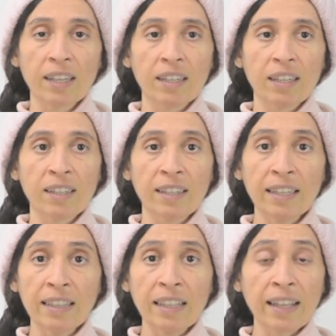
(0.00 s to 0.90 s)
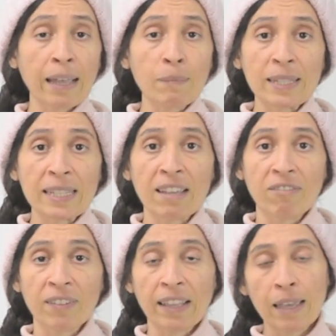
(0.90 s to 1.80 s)
آه، ايه الخمس
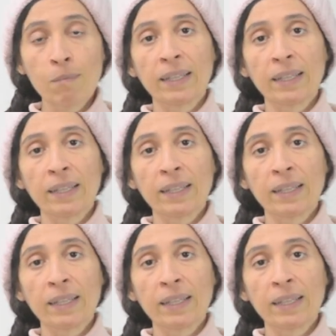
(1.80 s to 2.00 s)
أفلام